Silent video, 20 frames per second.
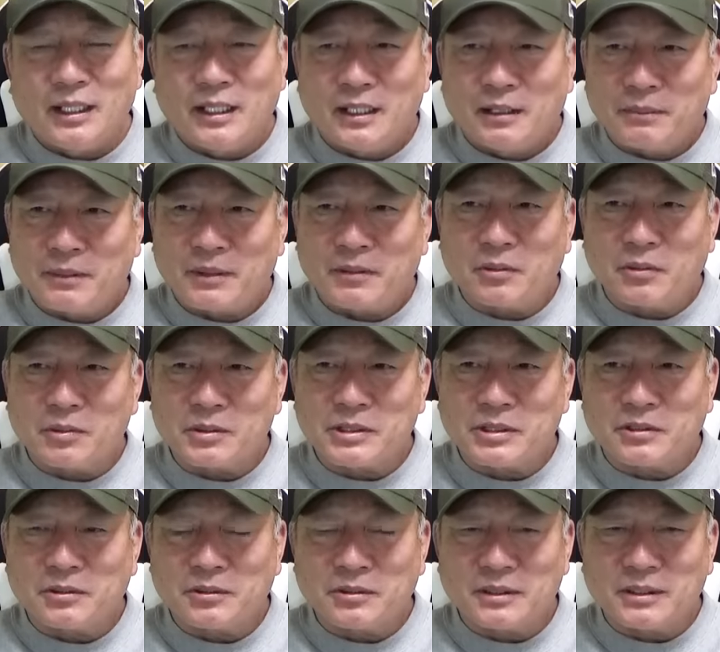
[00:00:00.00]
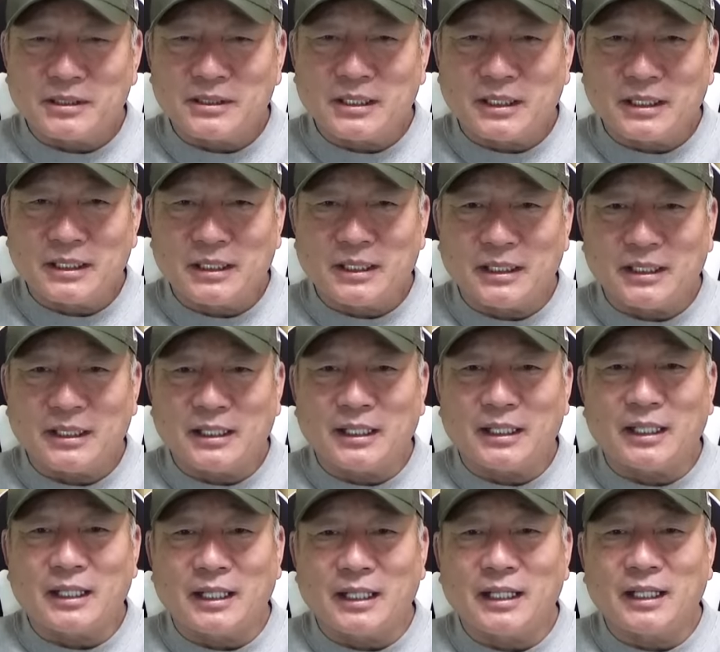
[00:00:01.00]
やっぱこう仕事で責任
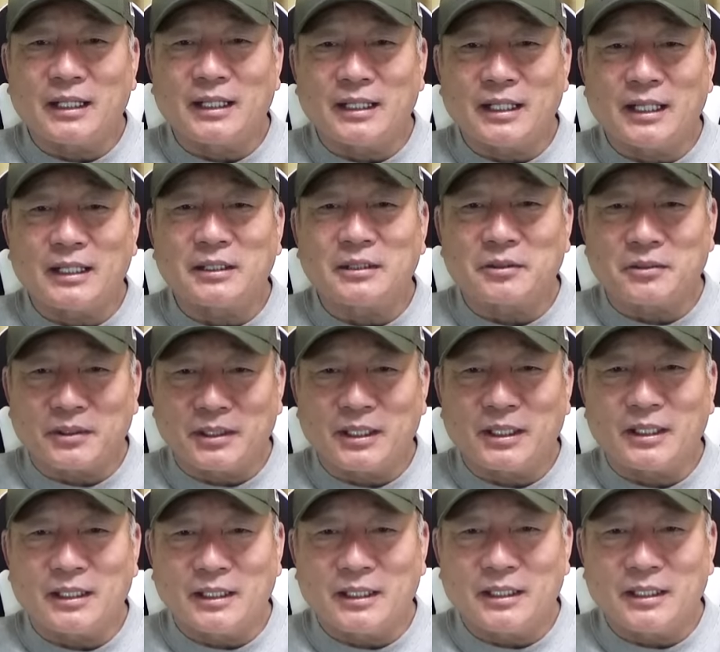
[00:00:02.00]
感がねないとね